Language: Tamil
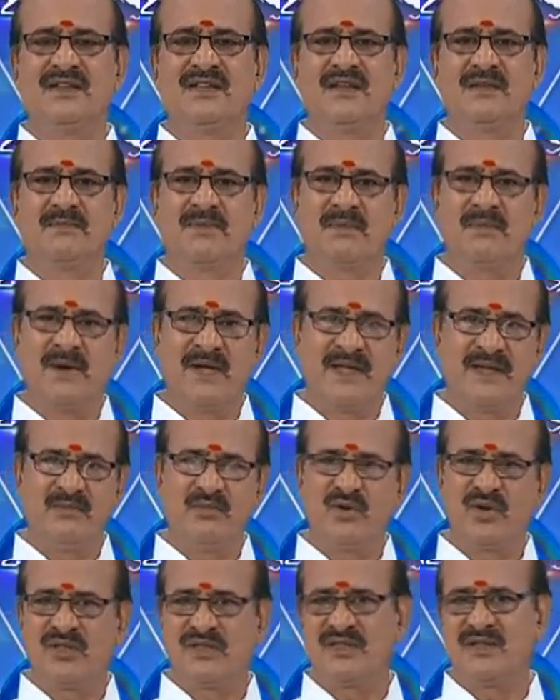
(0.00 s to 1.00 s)
ரொம்ப
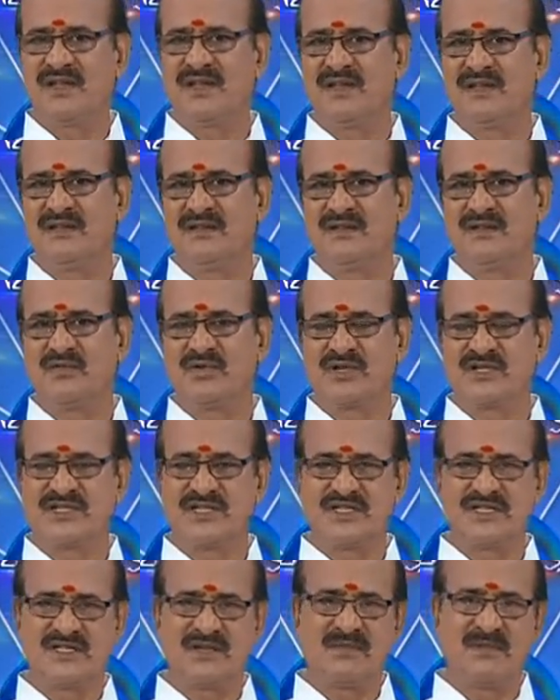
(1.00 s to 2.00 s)
பயமுறுத்தி ஒரு
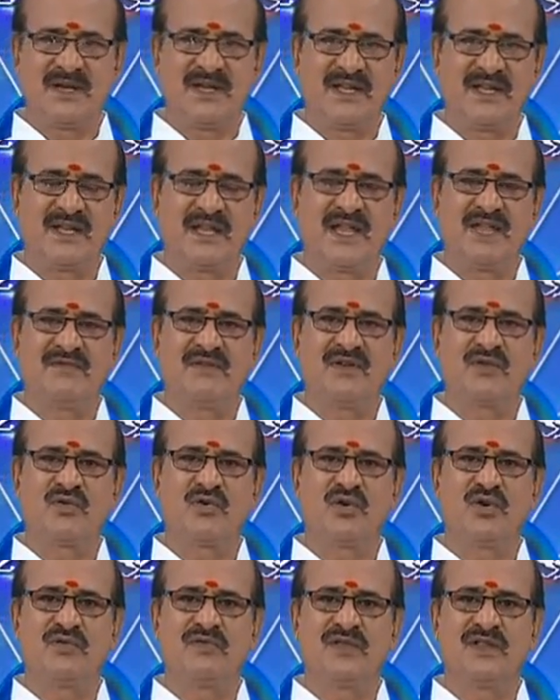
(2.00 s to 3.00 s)
சிஸ்டமேட்டிக் லைஃப்பில்
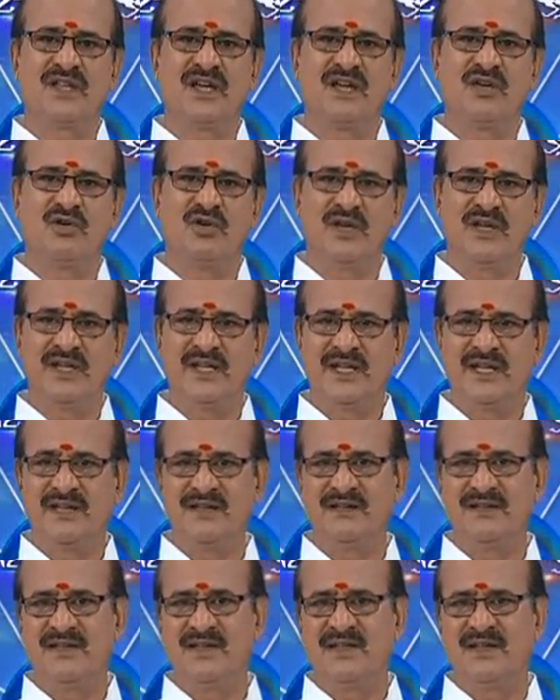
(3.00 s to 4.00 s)
கொண்டு வந்தால் ஒழிய
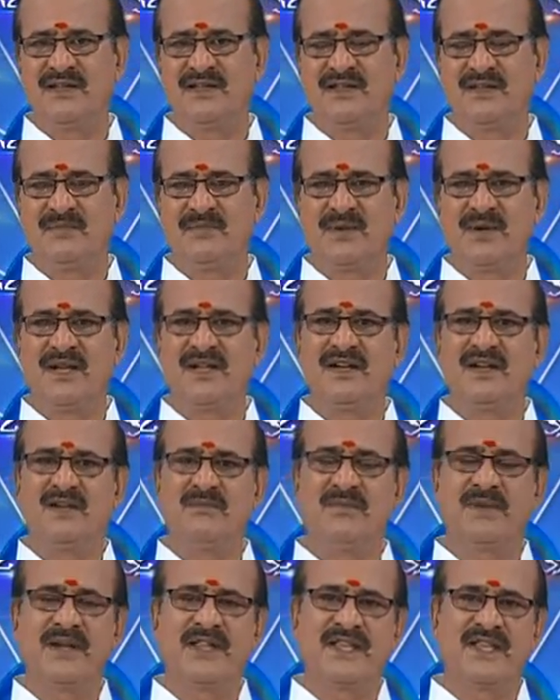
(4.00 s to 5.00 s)
இந்த
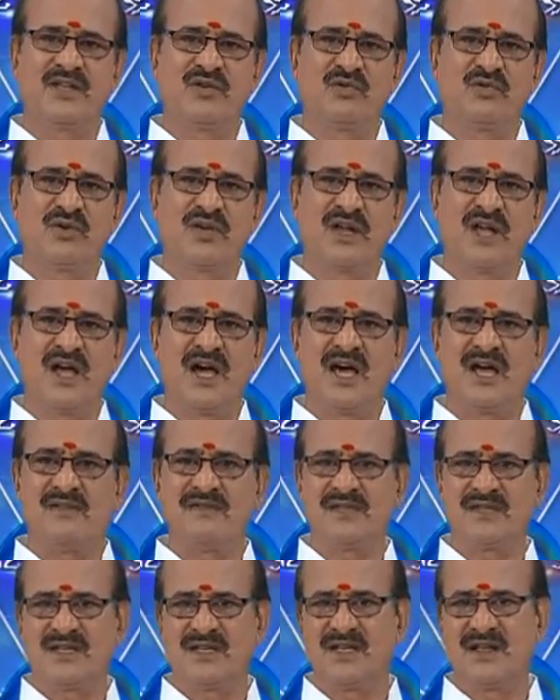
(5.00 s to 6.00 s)
பிள்ளைகள் படிக்கணுங்கிற
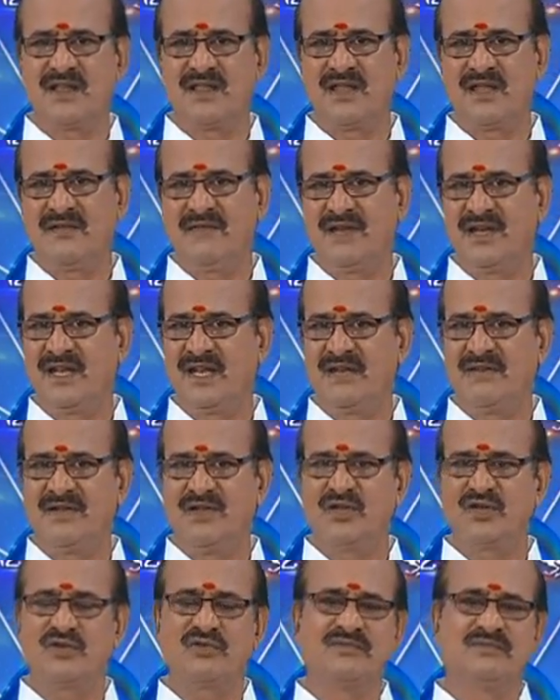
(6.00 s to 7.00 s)
ஆர்வத்திலிருந்தே வெளியில்
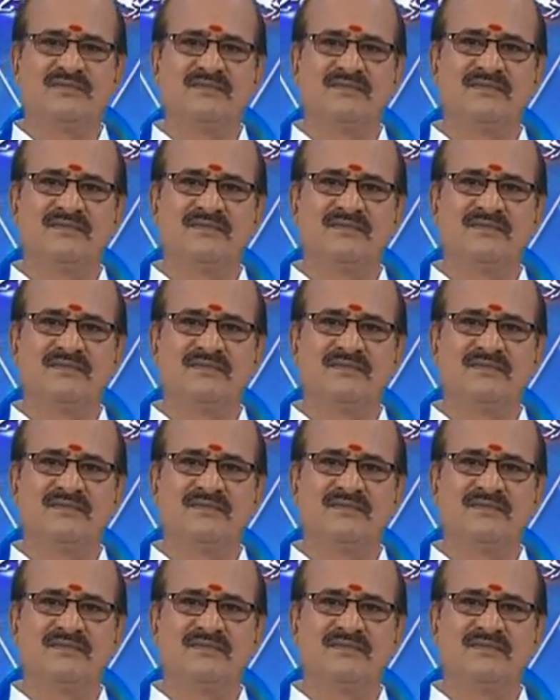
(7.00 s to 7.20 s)
வந்துடும்